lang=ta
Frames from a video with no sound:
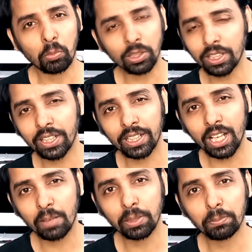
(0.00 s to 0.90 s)
முதல்ல என்ன
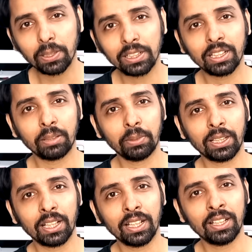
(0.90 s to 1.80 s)
அப்படின்னு பார்த்தீங்க
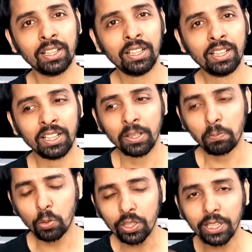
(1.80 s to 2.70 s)
அப்படின்னா
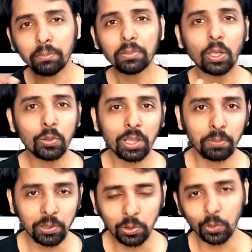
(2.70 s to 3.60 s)
புட் ஹிம் டவுன்
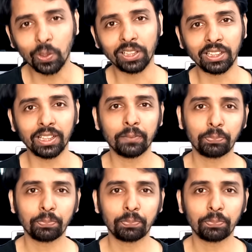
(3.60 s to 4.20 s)
அப்படின்னு சொல்லுவாங்கங்க